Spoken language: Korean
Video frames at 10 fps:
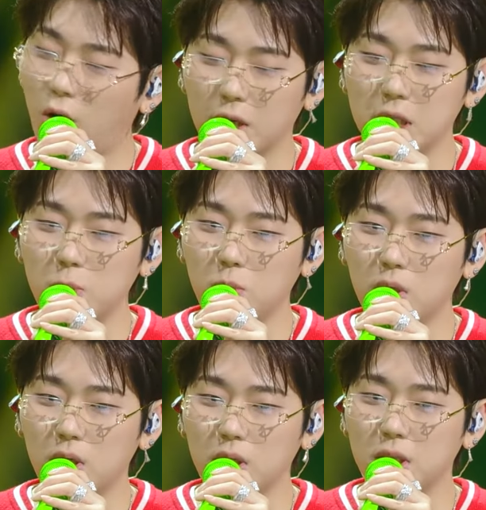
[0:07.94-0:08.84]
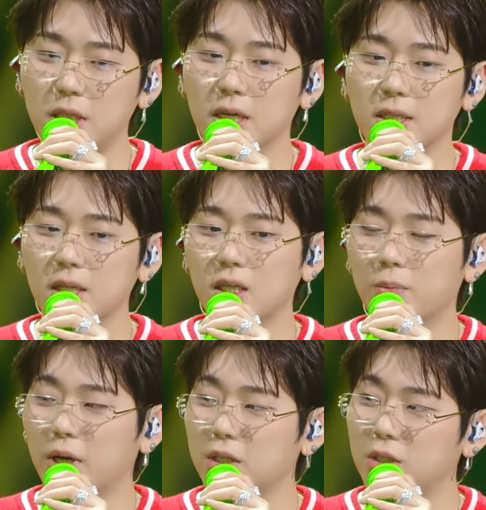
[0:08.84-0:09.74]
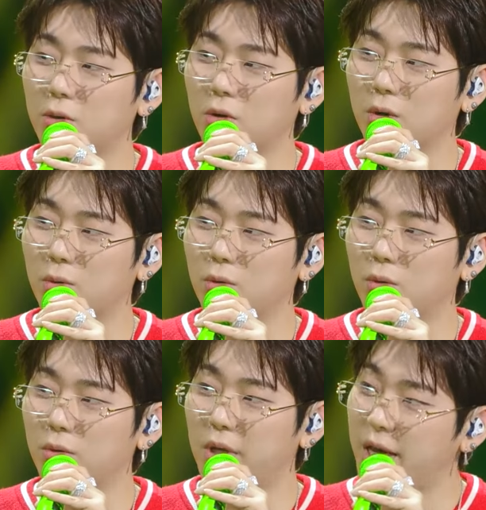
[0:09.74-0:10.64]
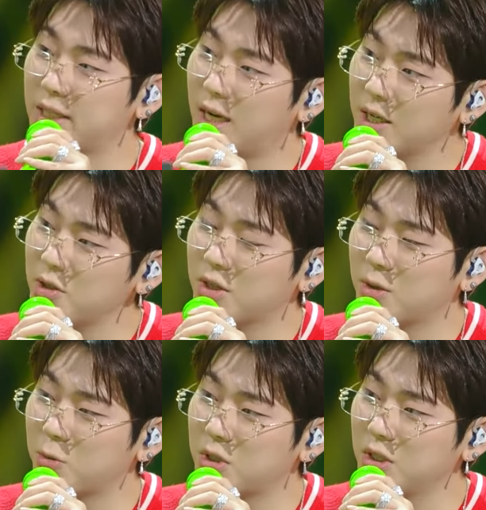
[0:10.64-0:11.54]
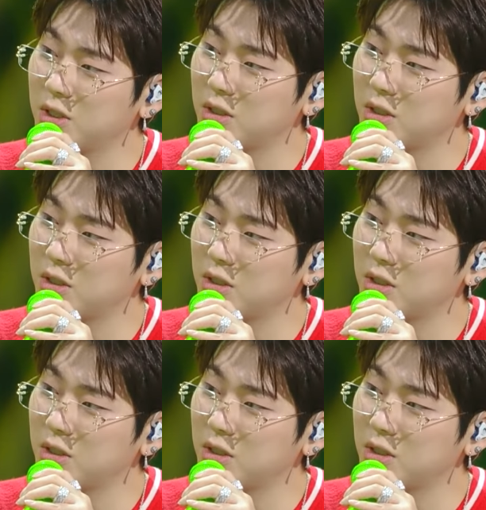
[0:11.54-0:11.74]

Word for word: 관심과 지대한 사랑을 받으실 거라고 예상하셨나요 혹시